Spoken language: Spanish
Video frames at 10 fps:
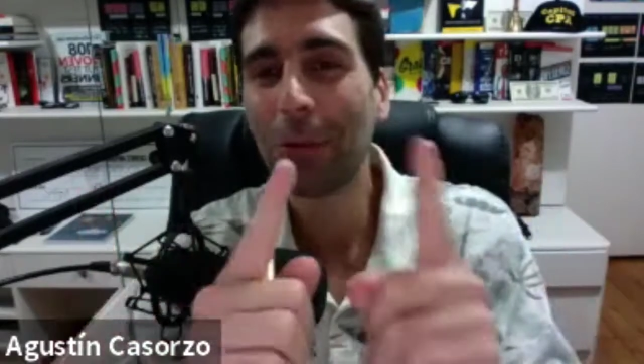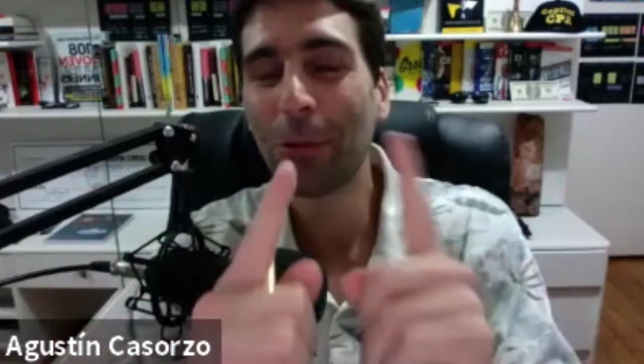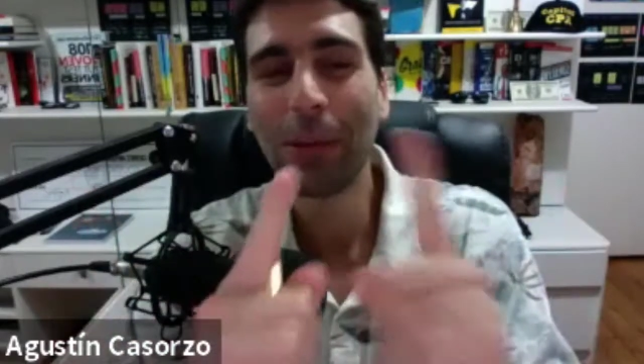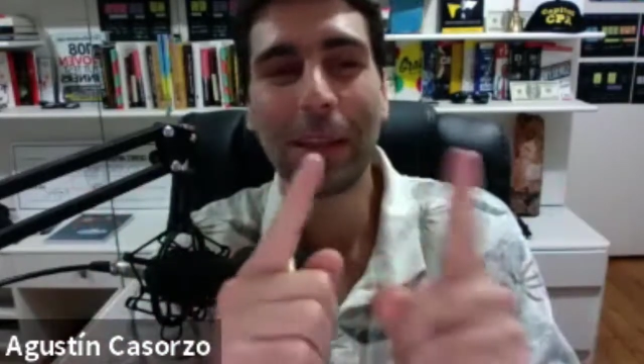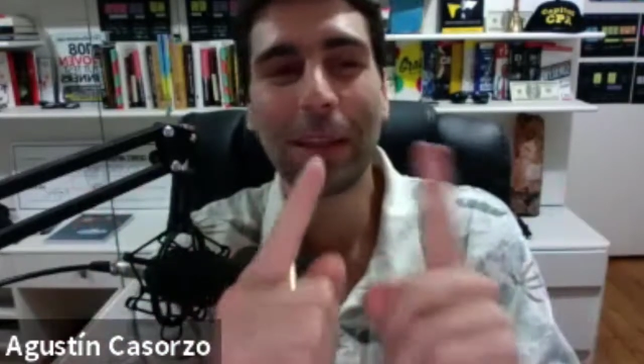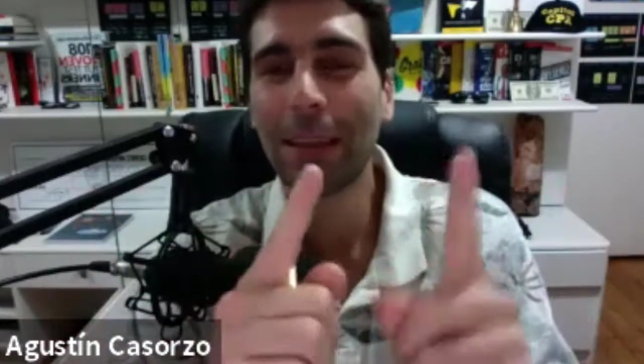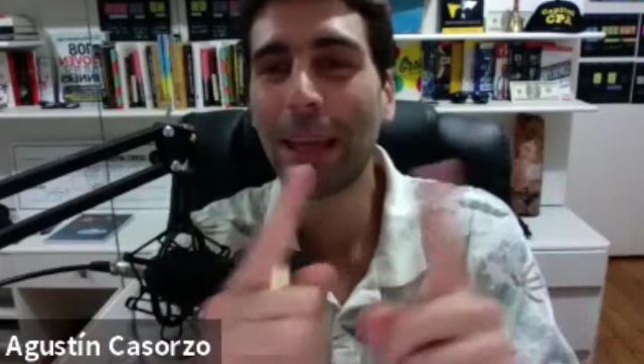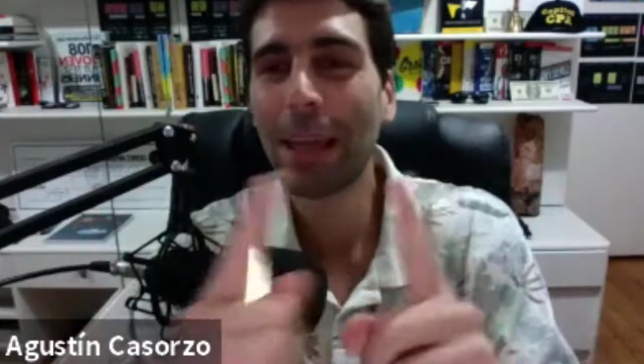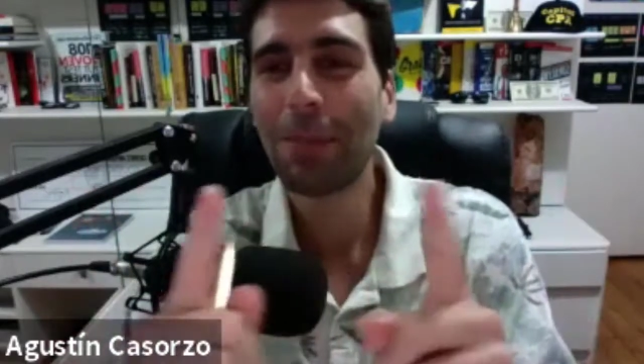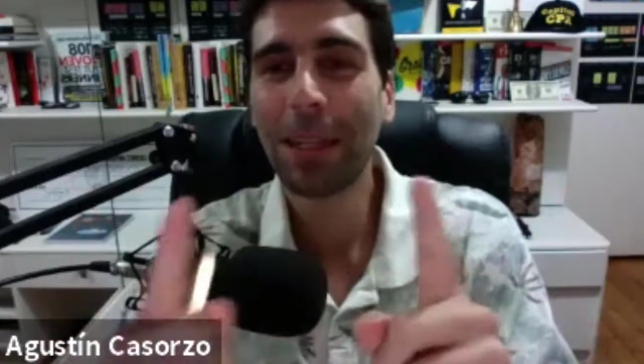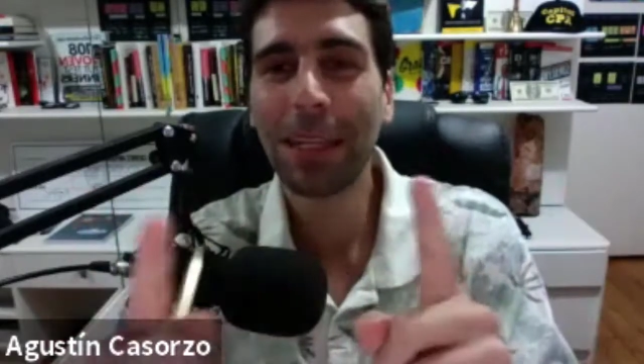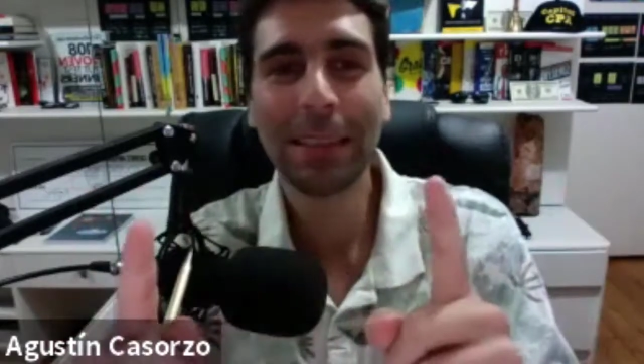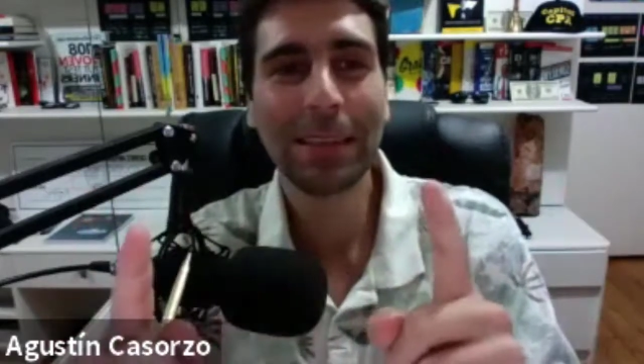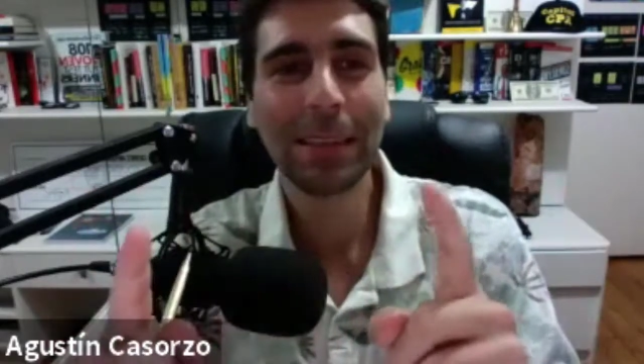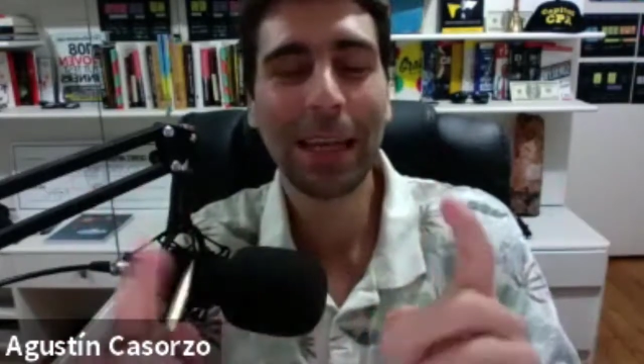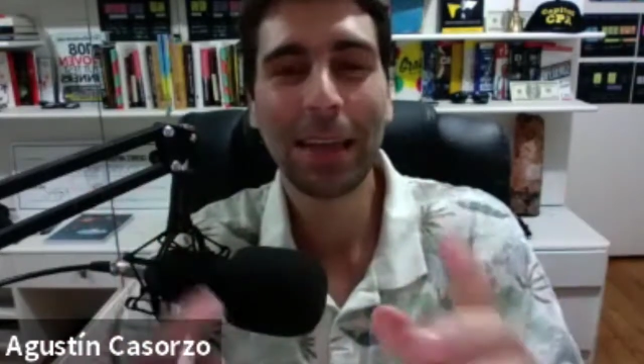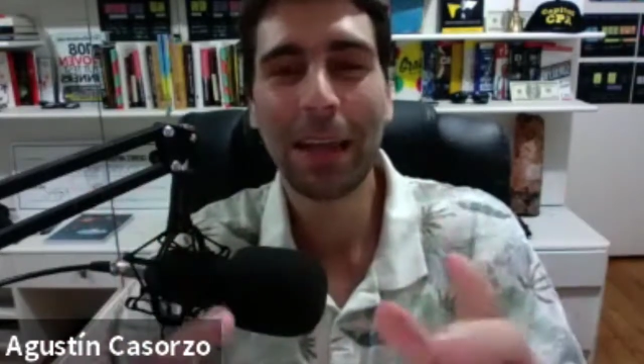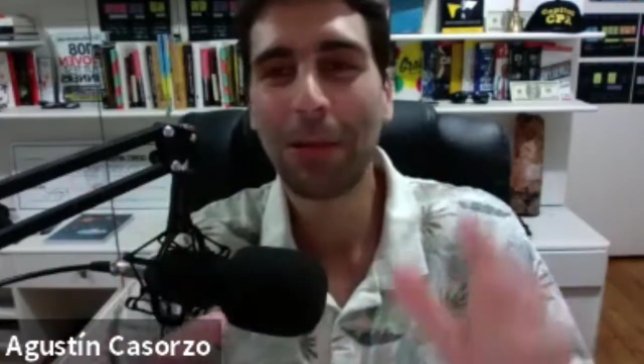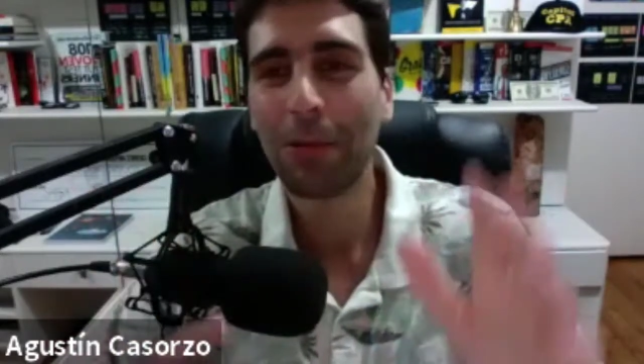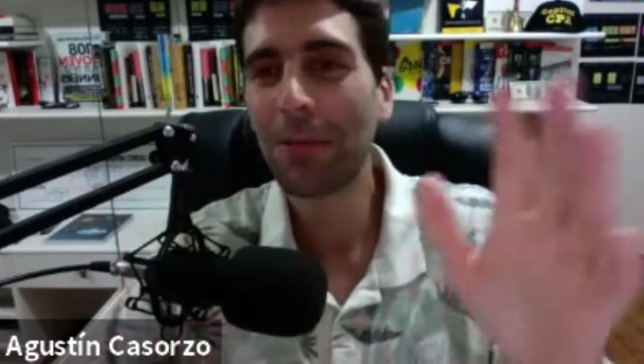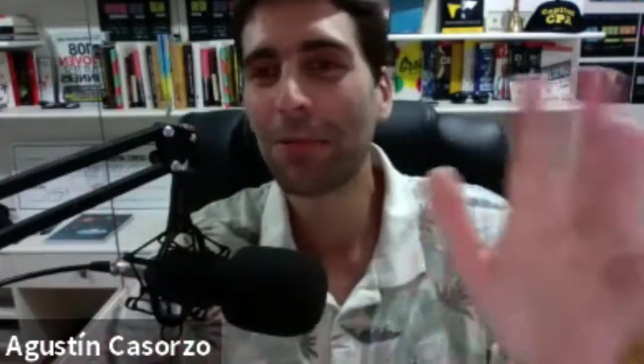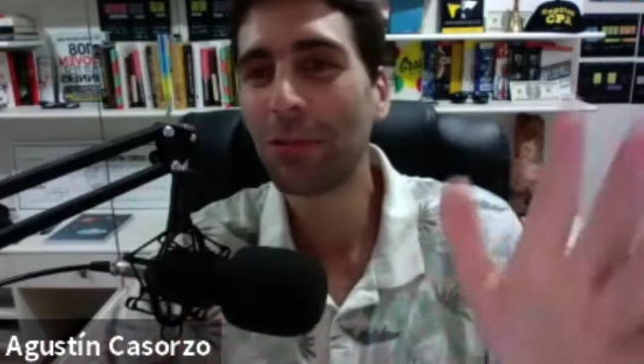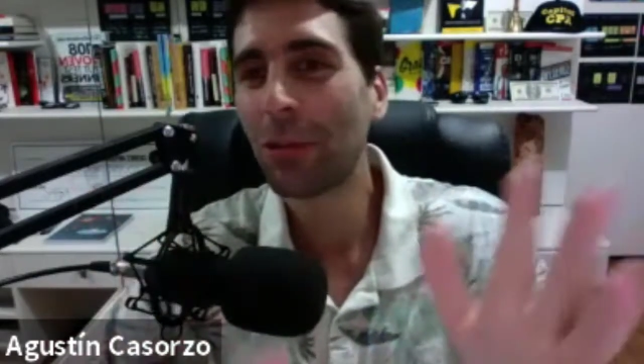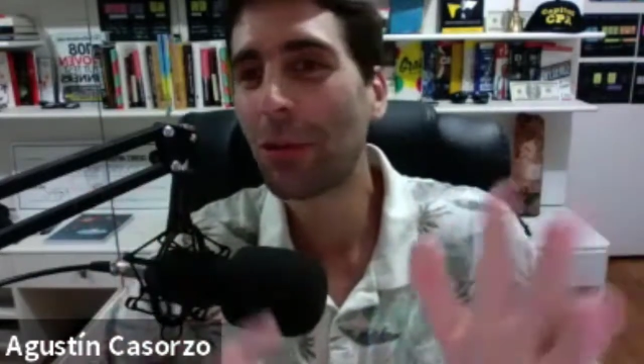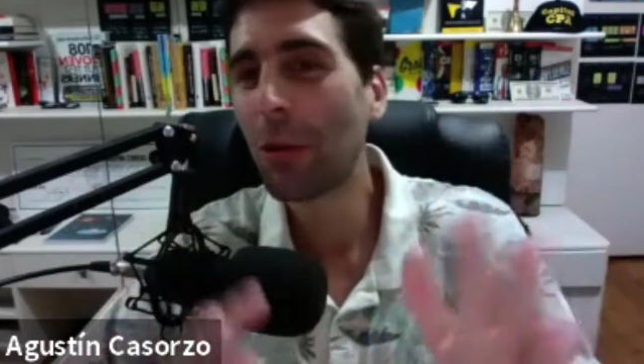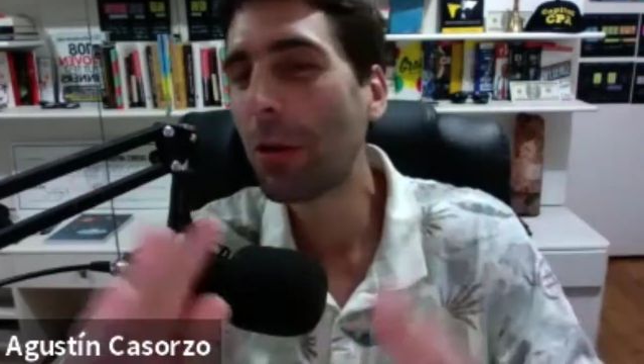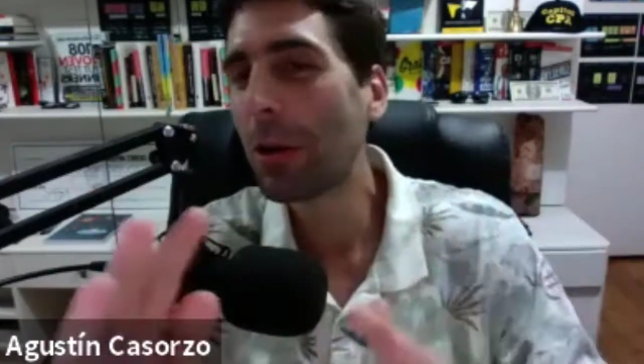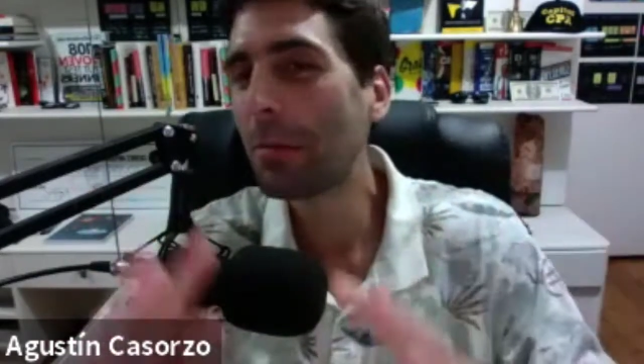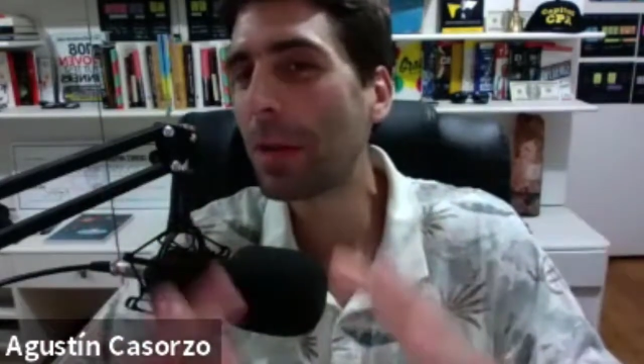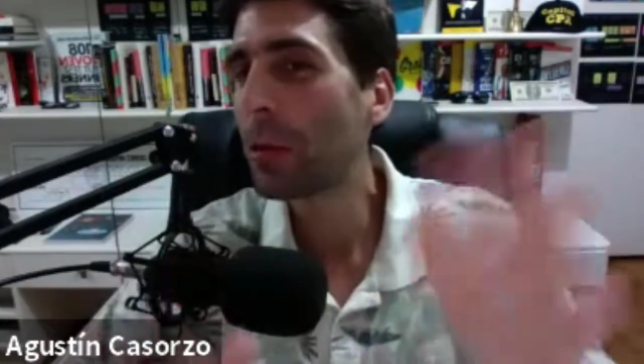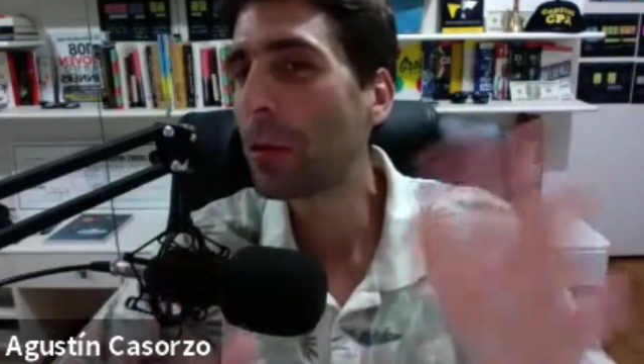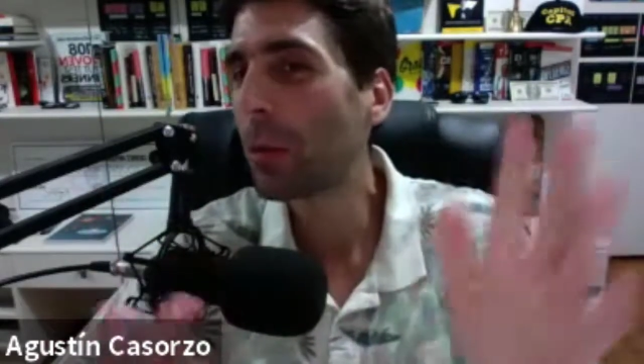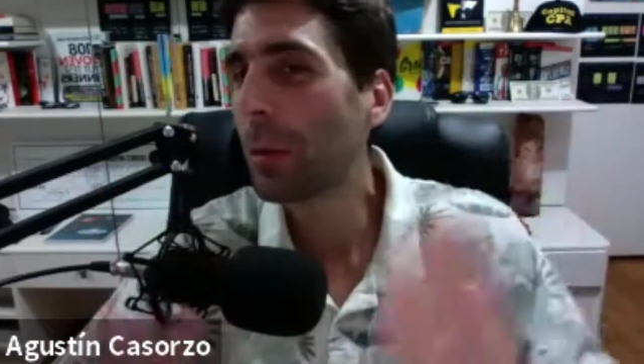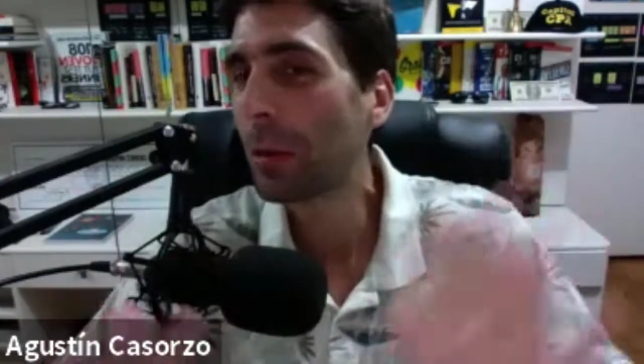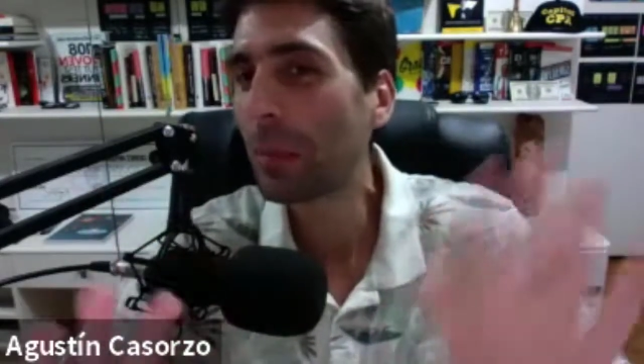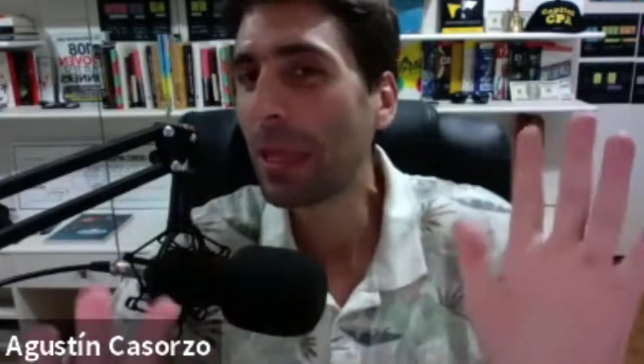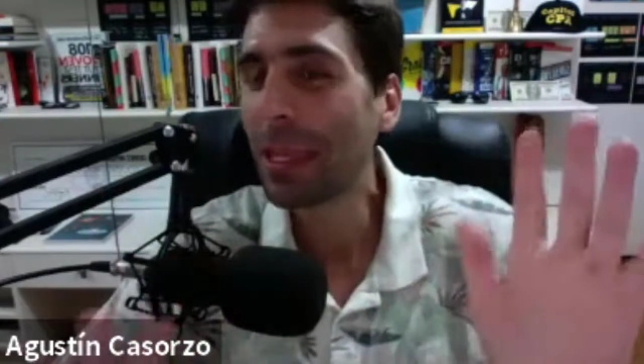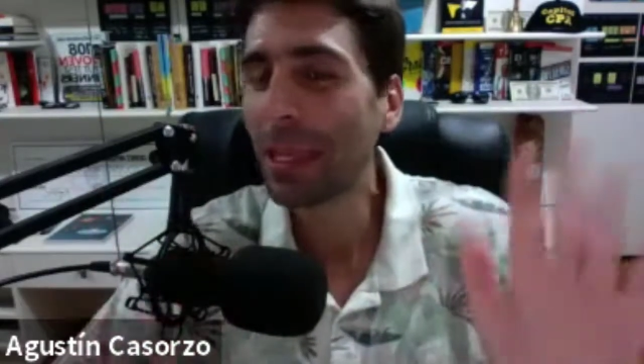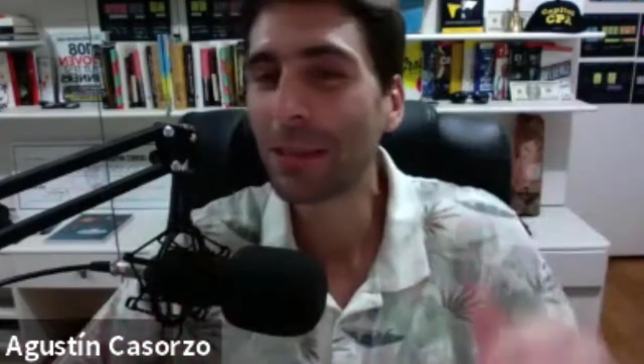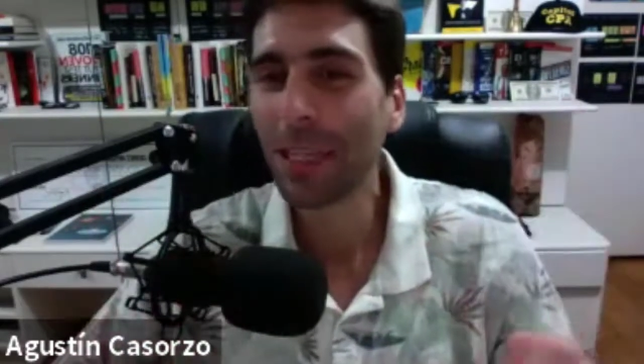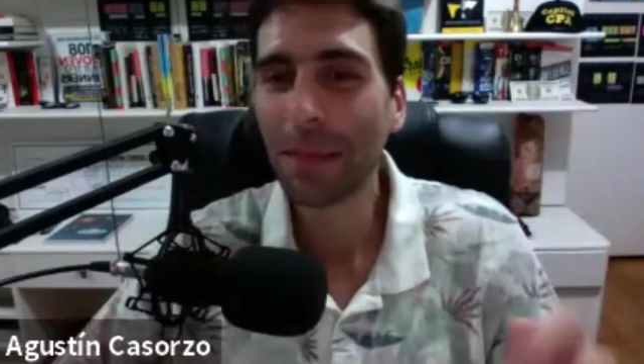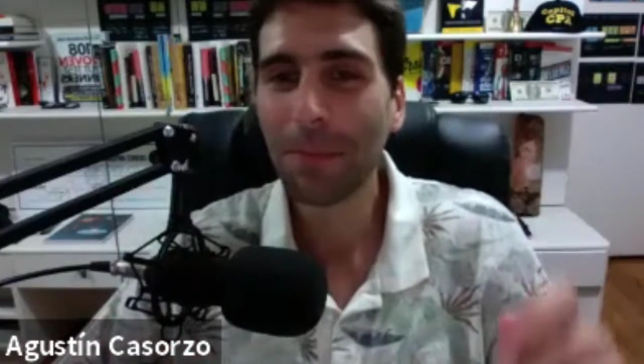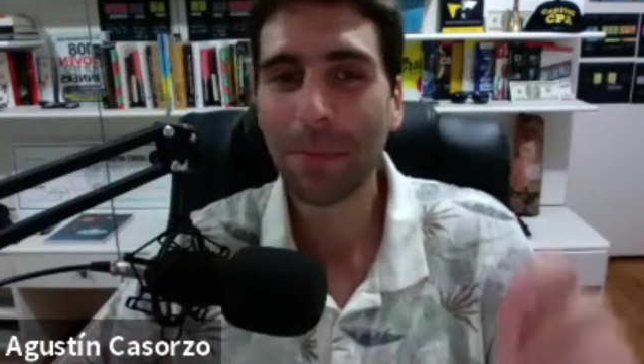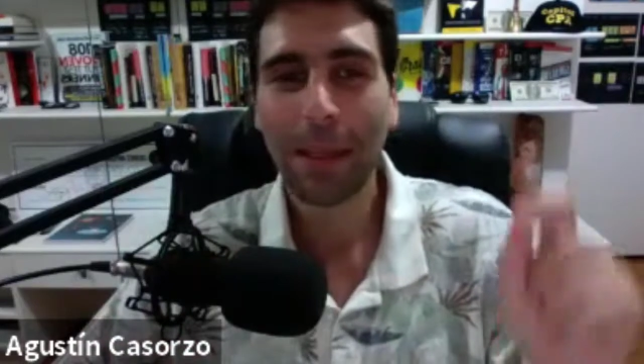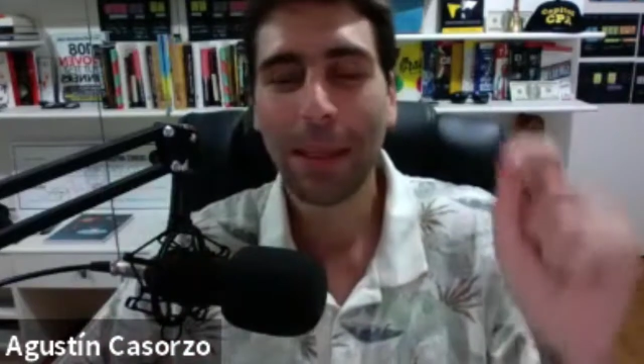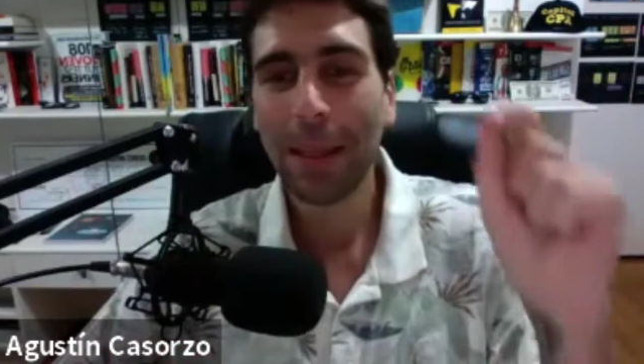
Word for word: tuviste esta experiencia, alguna funcionó en mayor o menor medida, no sé,